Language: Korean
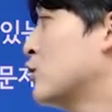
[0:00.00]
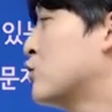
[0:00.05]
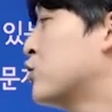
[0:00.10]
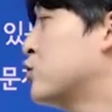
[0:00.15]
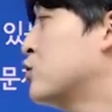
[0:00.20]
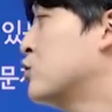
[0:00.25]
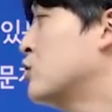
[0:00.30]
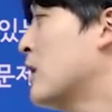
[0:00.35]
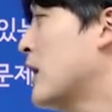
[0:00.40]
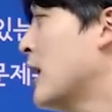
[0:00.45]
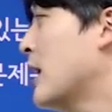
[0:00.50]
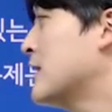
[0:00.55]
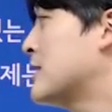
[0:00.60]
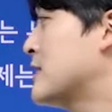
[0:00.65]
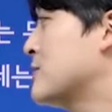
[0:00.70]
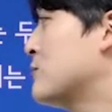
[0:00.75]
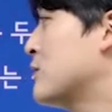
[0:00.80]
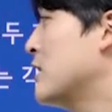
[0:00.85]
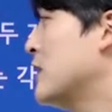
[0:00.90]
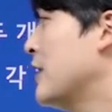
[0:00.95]
두 개의
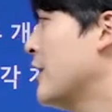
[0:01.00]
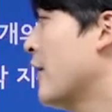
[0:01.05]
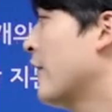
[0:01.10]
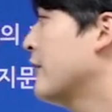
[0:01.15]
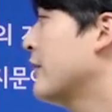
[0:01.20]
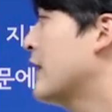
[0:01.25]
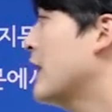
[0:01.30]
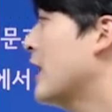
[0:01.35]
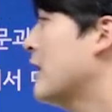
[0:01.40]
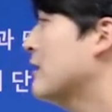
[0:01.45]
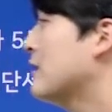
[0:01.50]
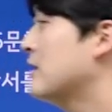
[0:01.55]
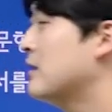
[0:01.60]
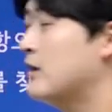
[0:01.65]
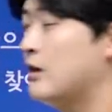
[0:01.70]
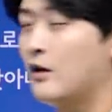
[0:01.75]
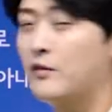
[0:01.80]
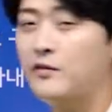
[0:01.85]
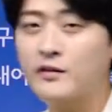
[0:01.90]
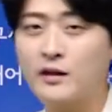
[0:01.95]
지문을
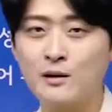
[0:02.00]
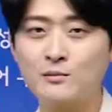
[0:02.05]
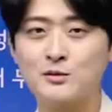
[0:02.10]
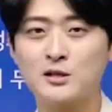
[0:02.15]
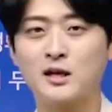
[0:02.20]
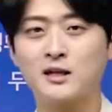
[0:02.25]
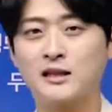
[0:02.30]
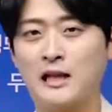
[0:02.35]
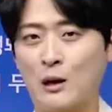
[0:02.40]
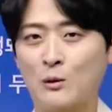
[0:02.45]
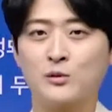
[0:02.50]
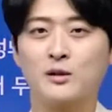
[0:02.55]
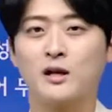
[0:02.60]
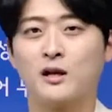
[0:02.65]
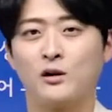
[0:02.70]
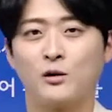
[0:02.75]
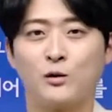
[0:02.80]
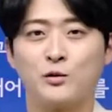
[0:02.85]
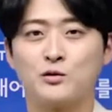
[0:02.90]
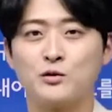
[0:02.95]
연계하는 연계 문제가
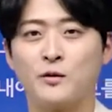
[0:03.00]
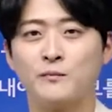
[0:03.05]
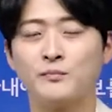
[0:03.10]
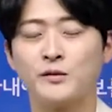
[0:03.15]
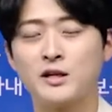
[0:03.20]
나온다는 거죠.